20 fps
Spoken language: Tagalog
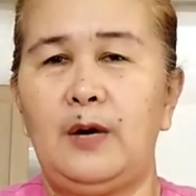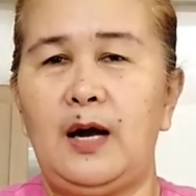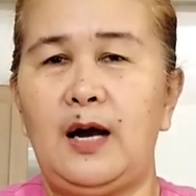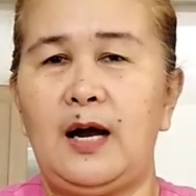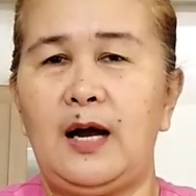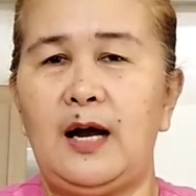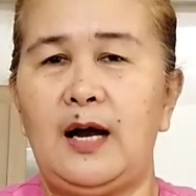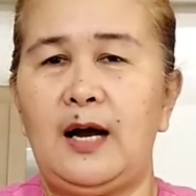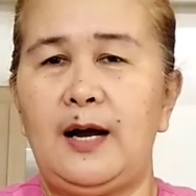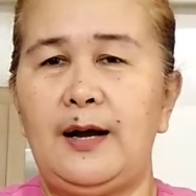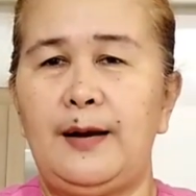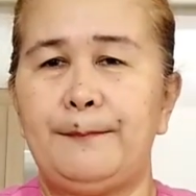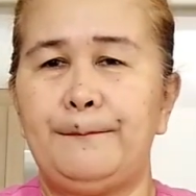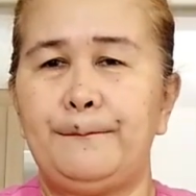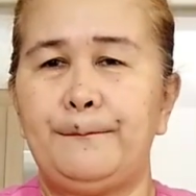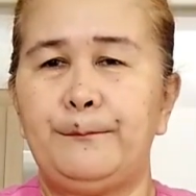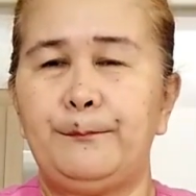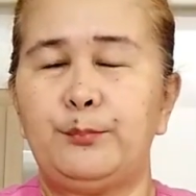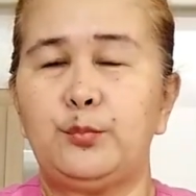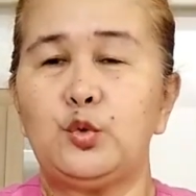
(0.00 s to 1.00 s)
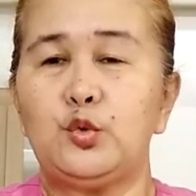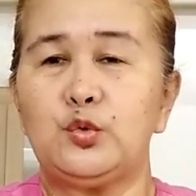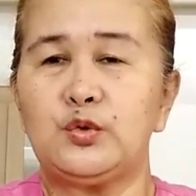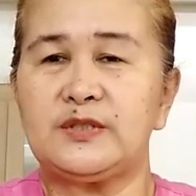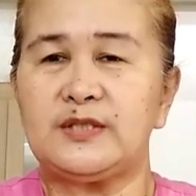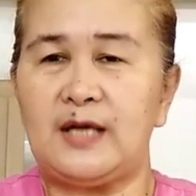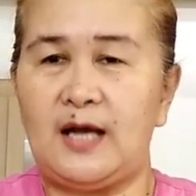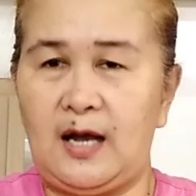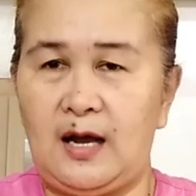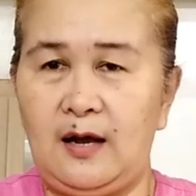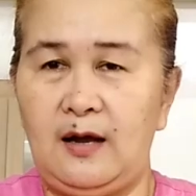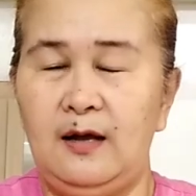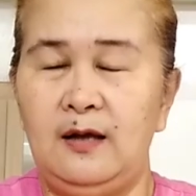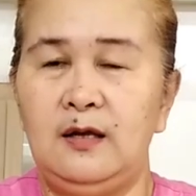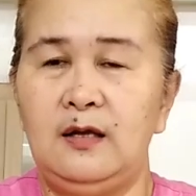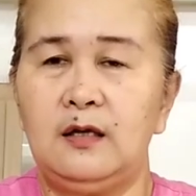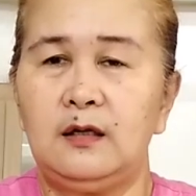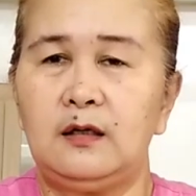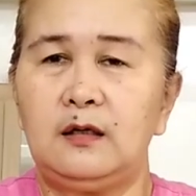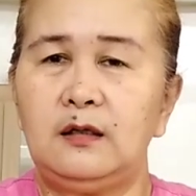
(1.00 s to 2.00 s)
uh, pusa.
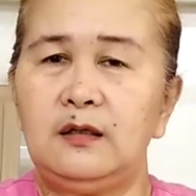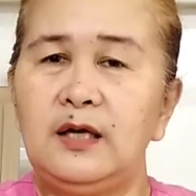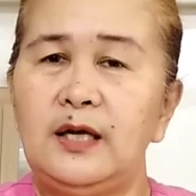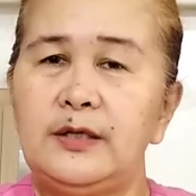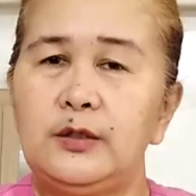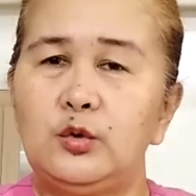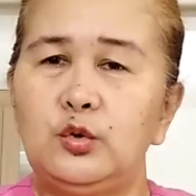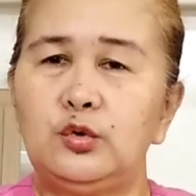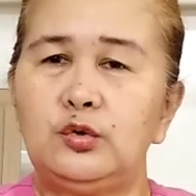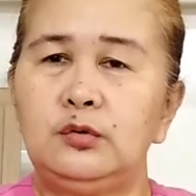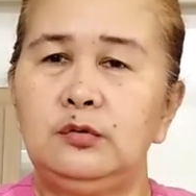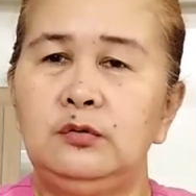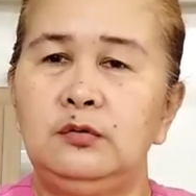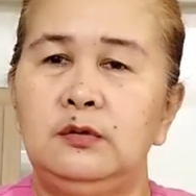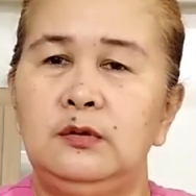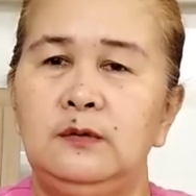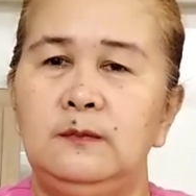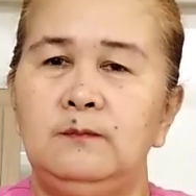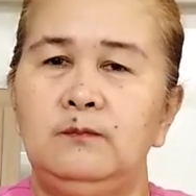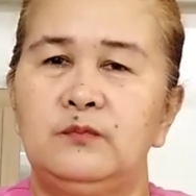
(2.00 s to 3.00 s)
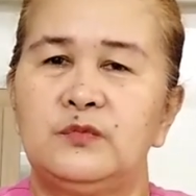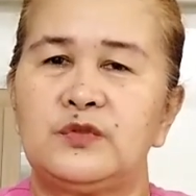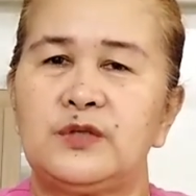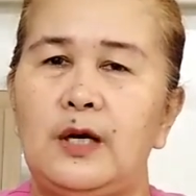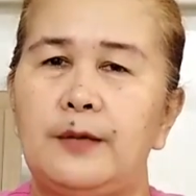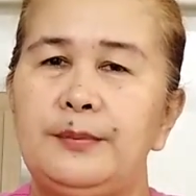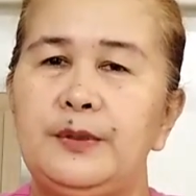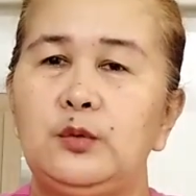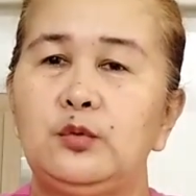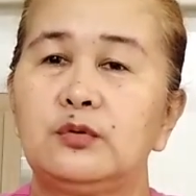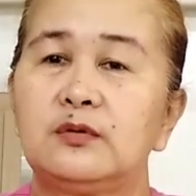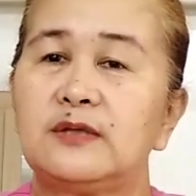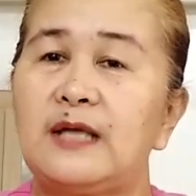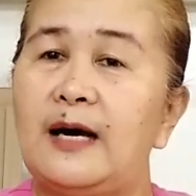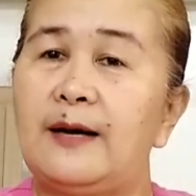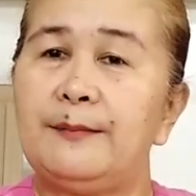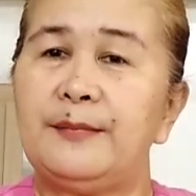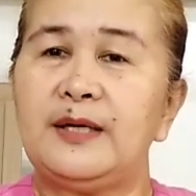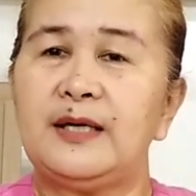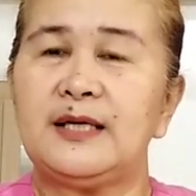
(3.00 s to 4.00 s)
Ngayon, sabi ko,
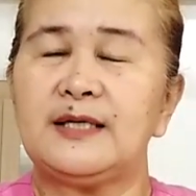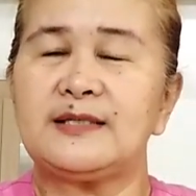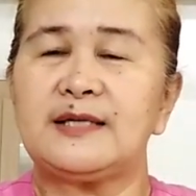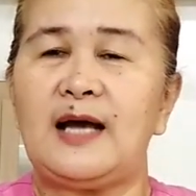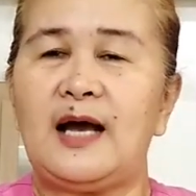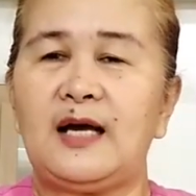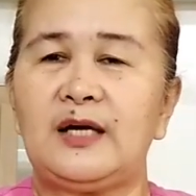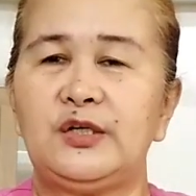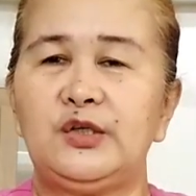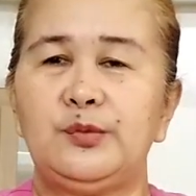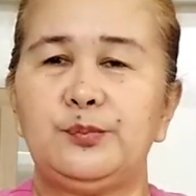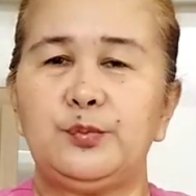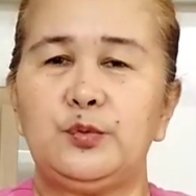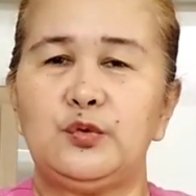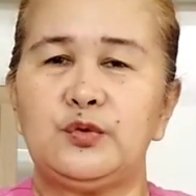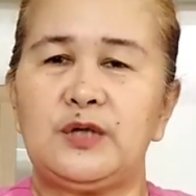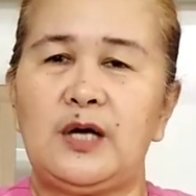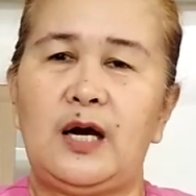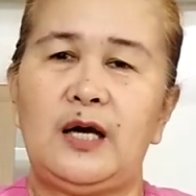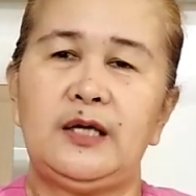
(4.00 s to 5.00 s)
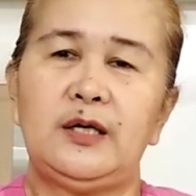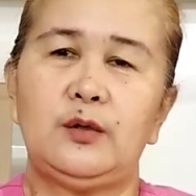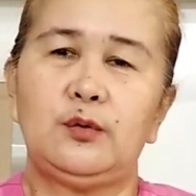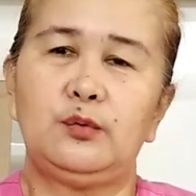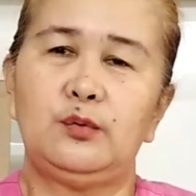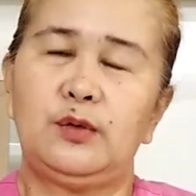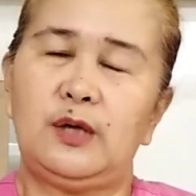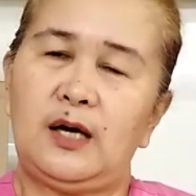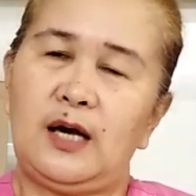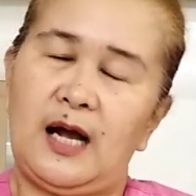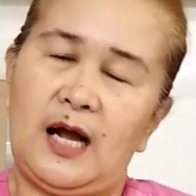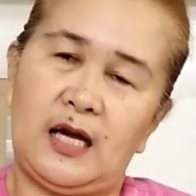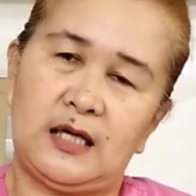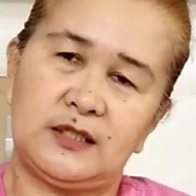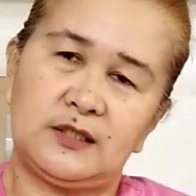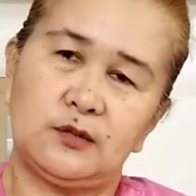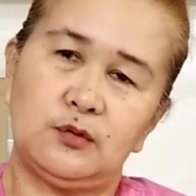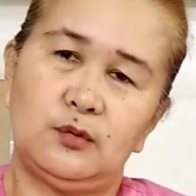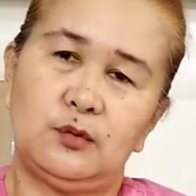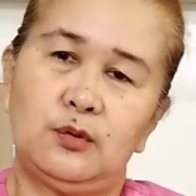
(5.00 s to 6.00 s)
tama na sa akin yung pusa, ayaw ko ng
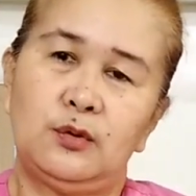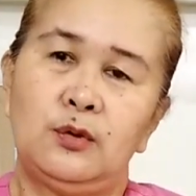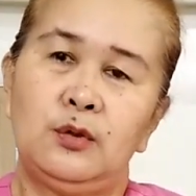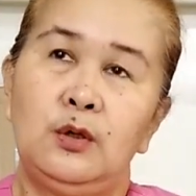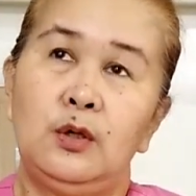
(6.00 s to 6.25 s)
aso.